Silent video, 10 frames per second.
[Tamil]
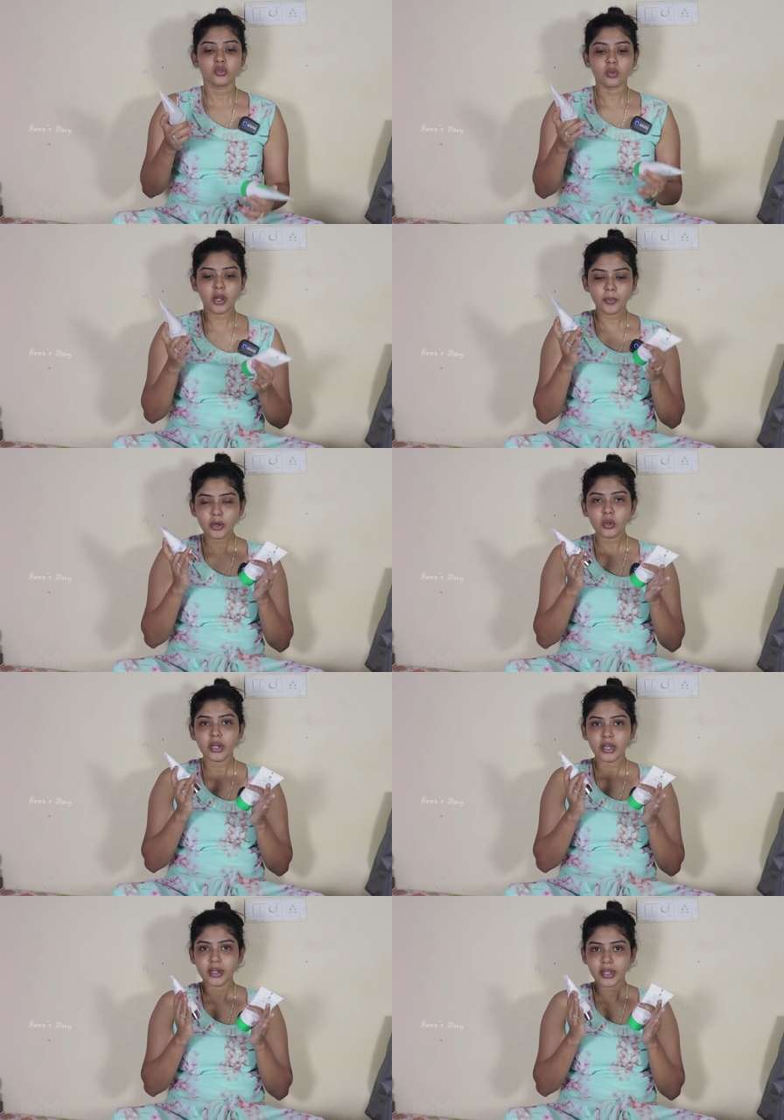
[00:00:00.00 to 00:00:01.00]
ஸோ
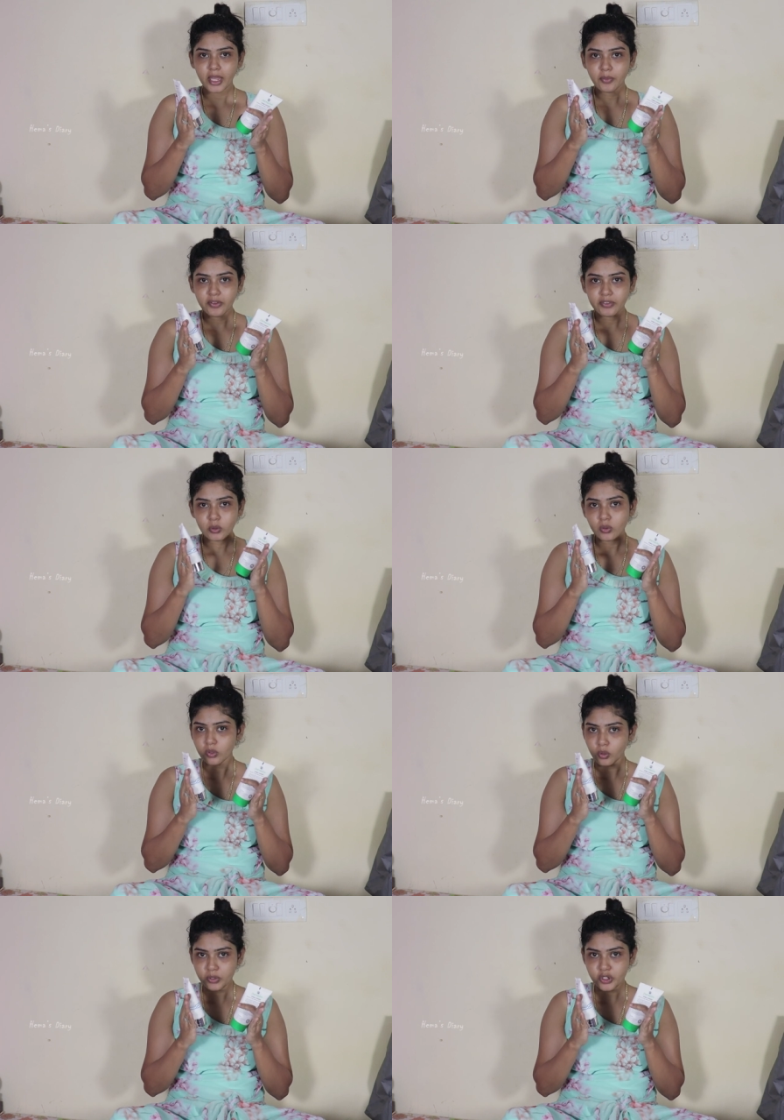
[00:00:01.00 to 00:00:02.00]
நம்மளோட டைமே வந்து
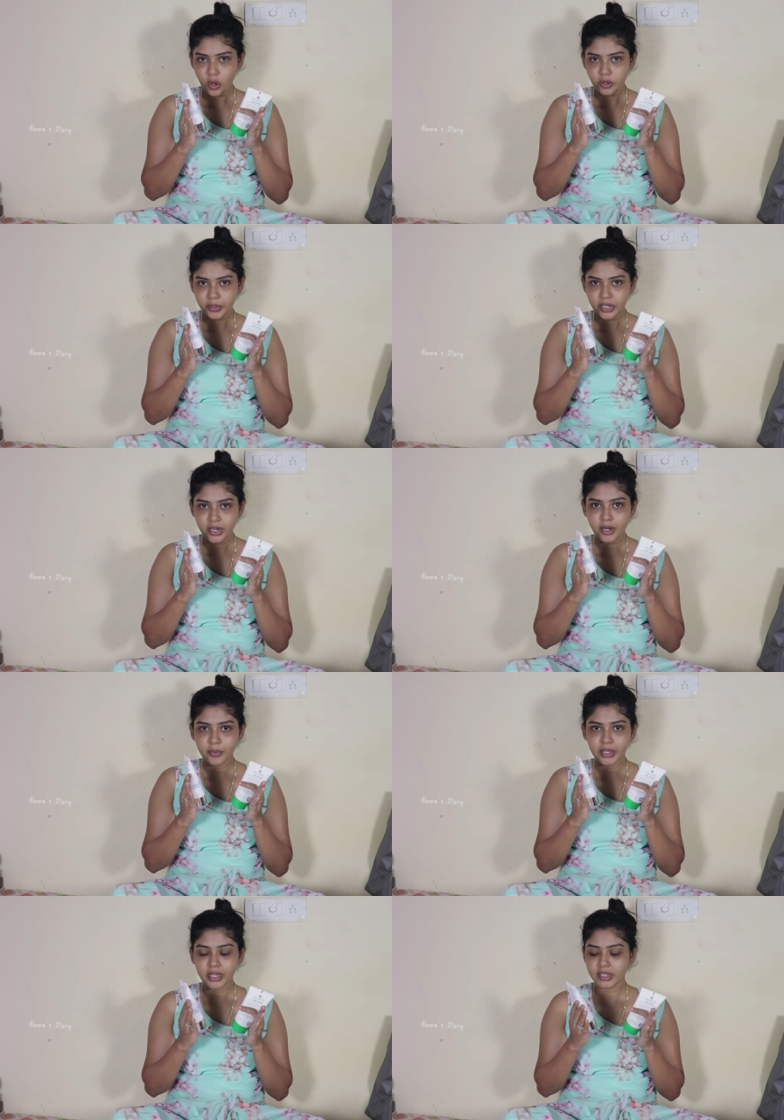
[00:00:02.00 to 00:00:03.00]
ரொம்ப ஷார்ட் பீரியட்
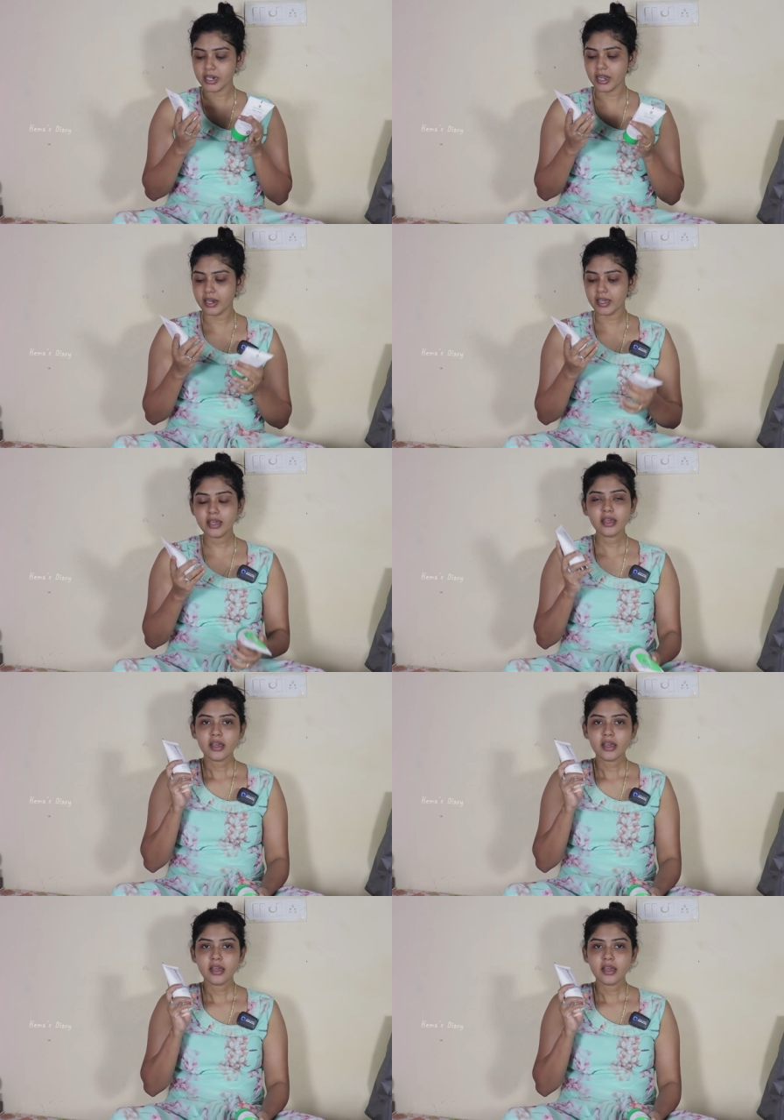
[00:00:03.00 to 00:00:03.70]
அப்படிங்கிறதுனால